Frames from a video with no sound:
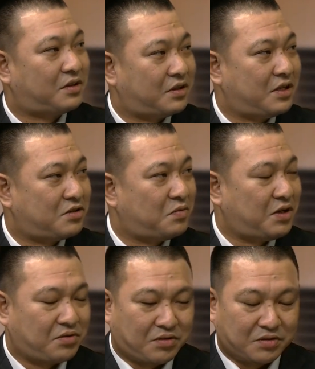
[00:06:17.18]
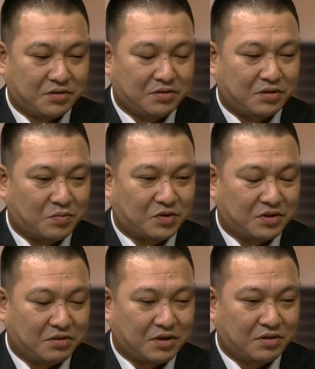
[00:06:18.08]
う練習メニューを作って持っ
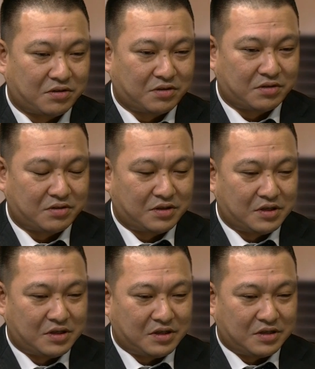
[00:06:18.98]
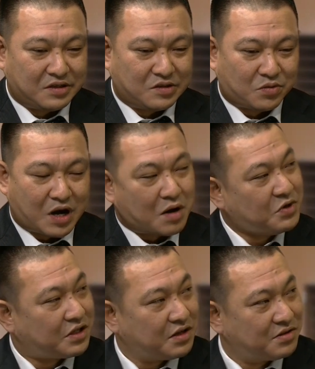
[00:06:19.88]
ていくけどそこ省
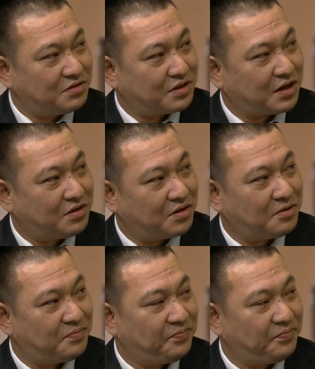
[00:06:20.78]
いたりするんだけど、あ